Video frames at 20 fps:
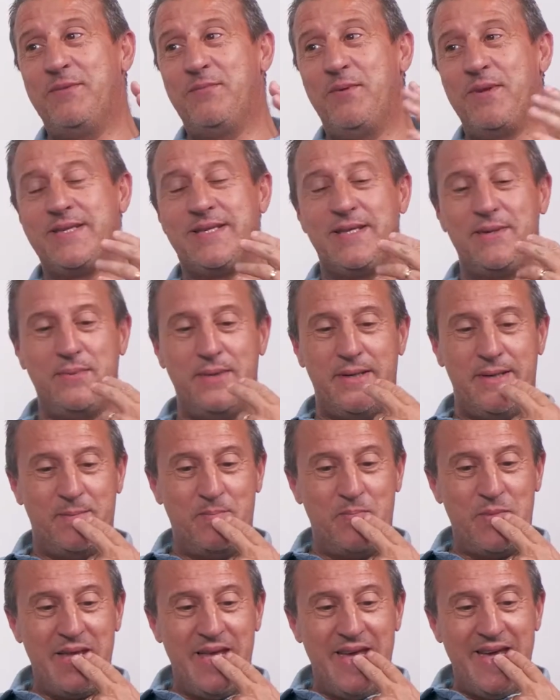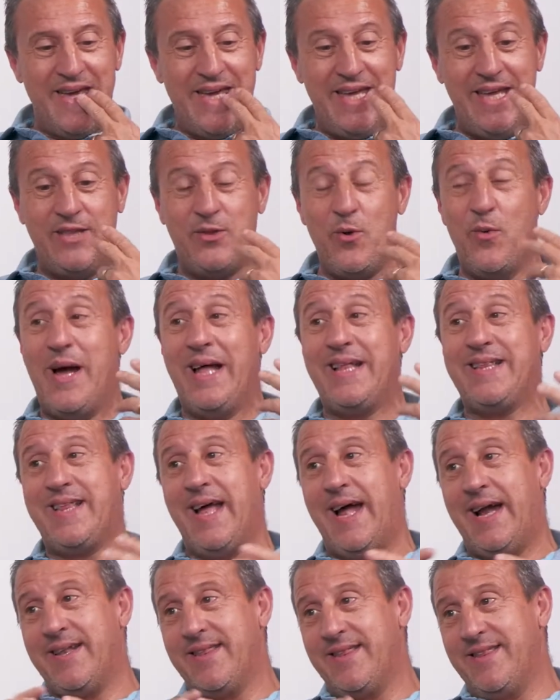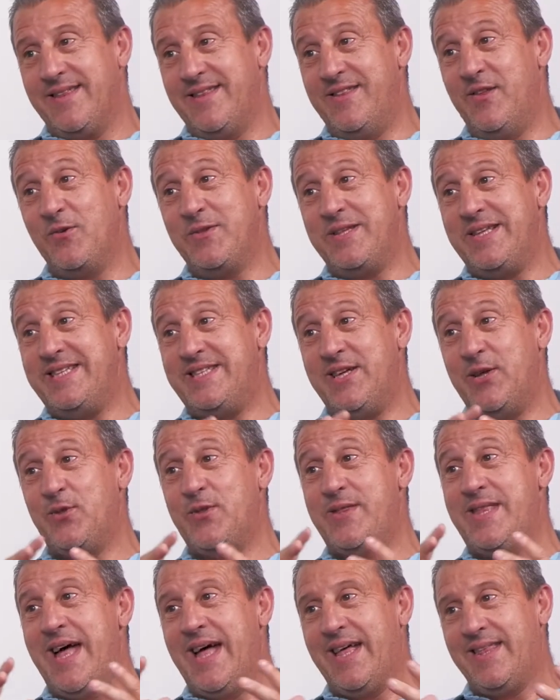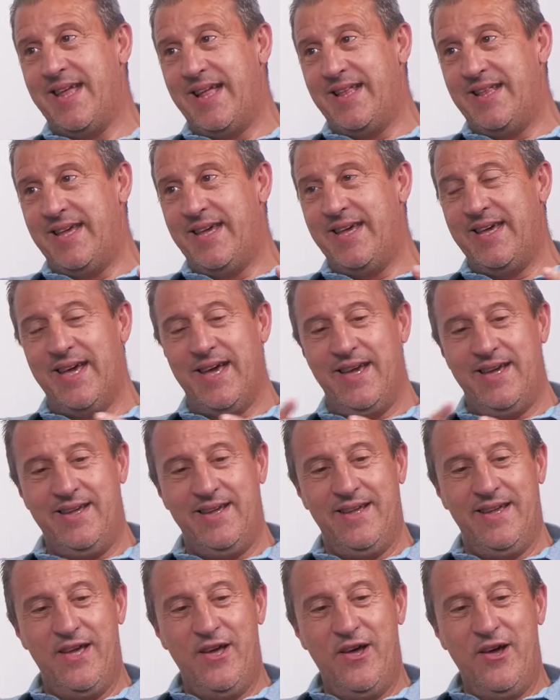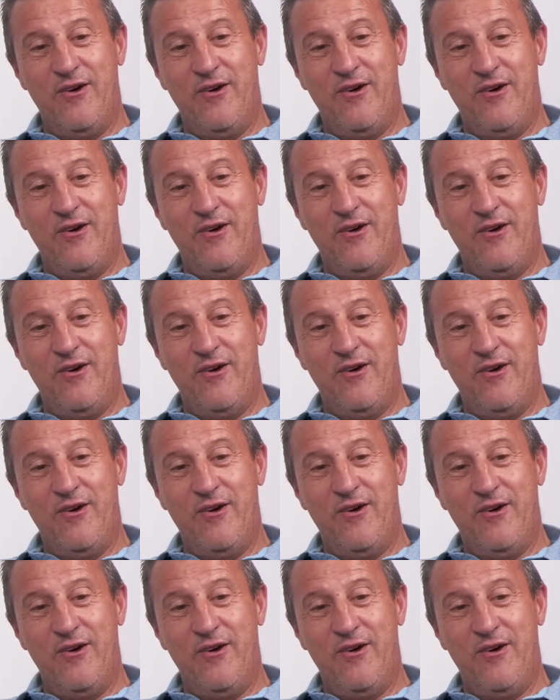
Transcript: de handball saber. E então à tarde, não dizendo nada a ninguém,